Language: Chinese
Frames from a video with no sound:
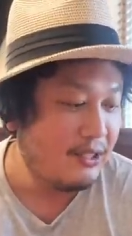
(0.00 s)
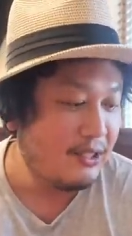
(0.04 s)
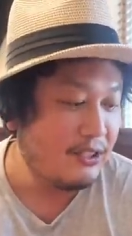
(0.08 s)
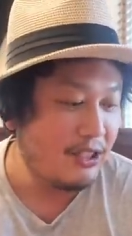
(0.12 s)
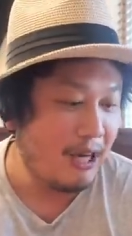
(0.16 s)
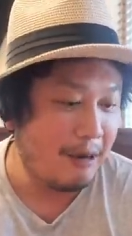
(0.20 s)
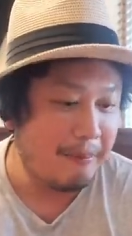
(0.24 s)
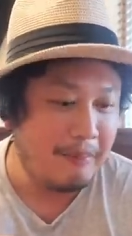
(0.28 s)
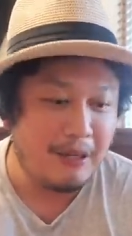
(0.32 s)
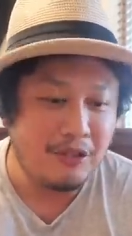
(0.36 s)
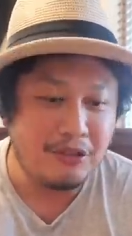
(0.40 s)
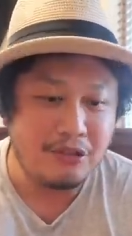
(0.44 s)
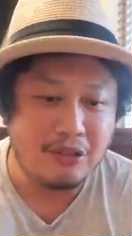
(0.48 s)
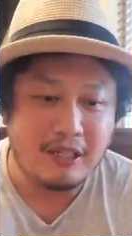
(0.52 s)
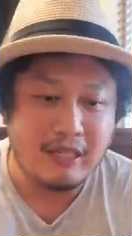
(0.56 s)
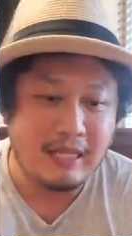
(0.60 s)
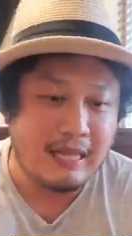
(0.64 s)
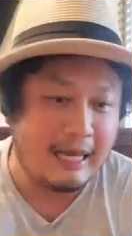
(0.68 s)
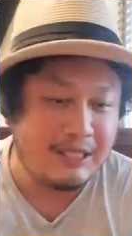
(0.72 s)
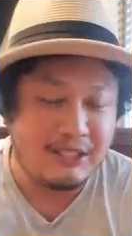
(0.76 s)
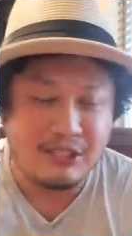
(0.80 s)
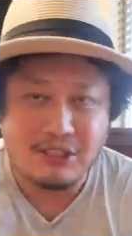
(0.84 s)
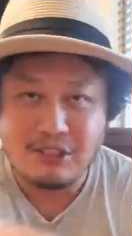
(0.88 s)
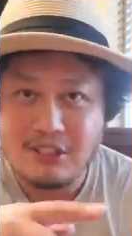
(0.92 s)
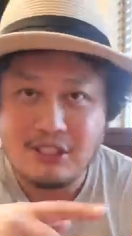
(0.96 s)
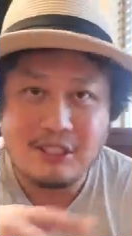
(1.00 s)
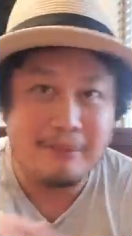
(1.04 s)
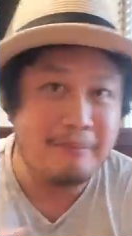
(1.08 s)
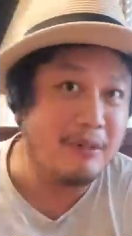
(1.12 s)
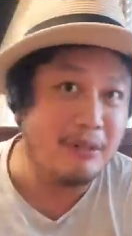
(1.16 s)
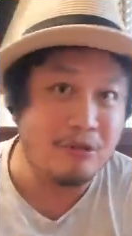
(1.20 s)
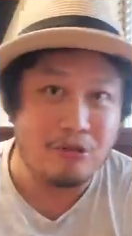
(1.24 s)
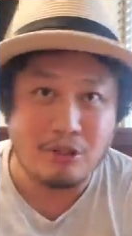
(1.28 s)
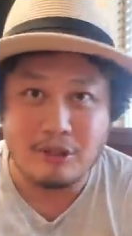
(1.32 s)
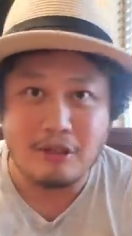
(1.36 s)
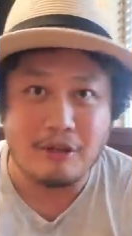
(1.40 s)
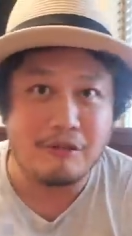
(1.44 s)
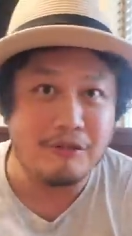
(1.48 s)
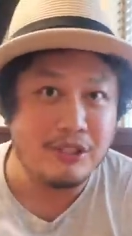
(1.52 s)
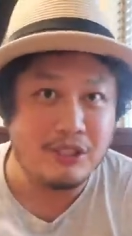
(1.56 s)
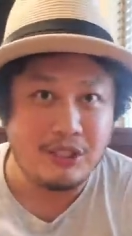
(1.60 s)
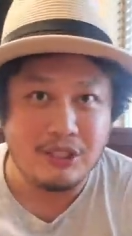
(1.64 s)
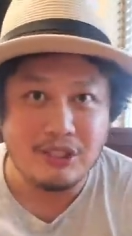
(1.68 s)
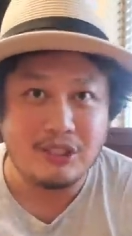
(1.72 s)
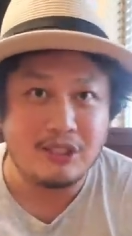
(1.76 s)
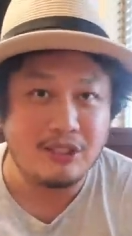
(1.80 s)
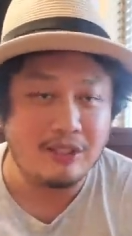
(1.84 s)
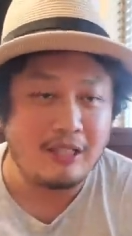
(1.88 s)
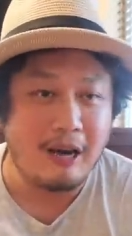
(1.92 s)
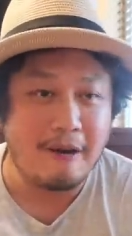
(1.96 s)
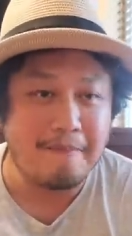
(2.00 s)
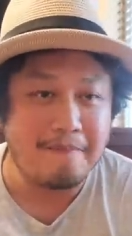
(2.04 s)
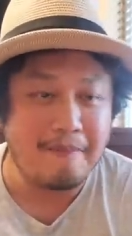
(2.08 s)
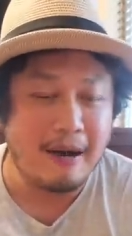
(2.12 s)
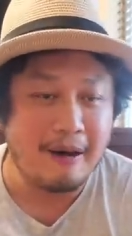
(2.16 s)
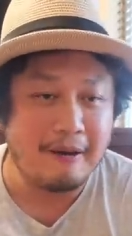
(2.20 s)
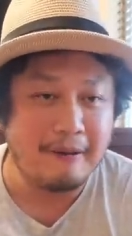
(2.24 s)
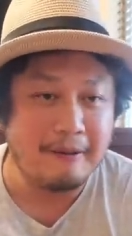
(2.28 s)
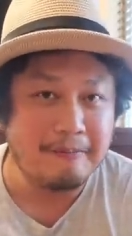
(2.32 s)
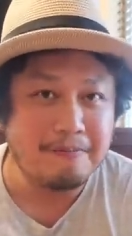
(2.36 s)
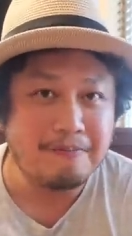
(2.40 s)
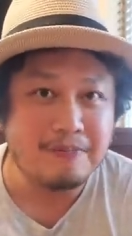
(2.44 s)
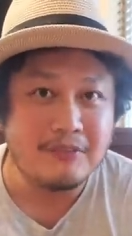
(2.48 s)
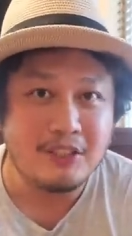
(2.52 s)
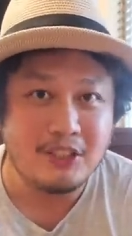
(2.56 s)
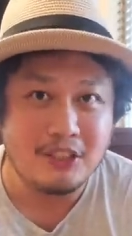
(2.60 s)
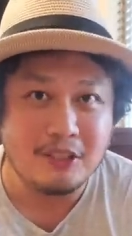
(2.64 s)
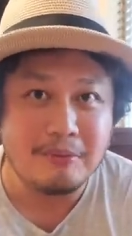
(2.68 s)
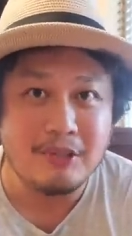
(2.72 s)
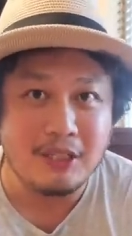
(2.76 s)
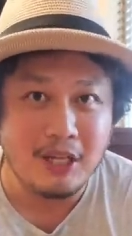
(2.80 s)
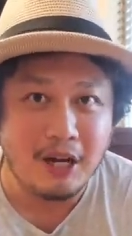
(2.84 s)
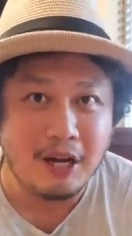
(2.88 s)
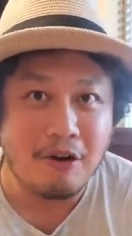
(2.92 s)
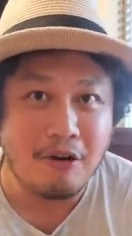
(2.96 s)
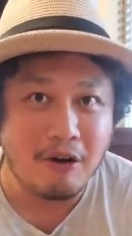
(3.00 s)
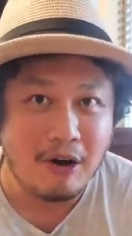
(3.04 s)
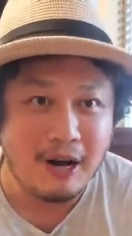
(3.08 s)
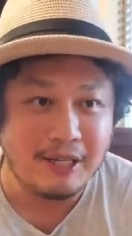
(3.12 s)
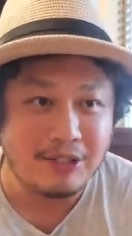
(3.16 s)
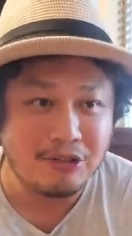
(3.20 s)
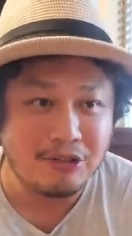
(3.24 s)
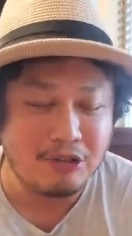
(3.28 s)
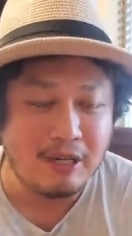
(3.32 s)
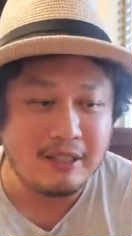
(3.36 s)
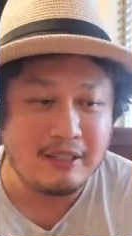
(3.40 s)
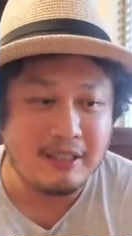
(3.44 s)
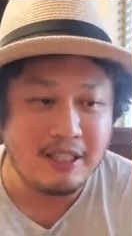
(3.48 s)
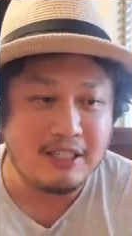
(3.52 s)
小朋友就可以来吃这么多东西，吃到饱，是不是很划算？